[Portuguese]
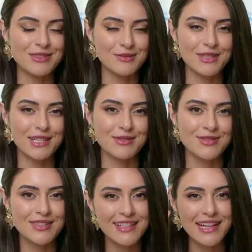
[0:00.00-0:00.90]

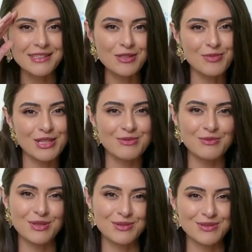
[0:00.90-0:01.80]
Atomianos, até o próximo
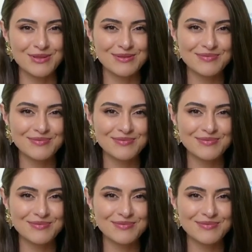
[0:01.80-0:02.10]
produto.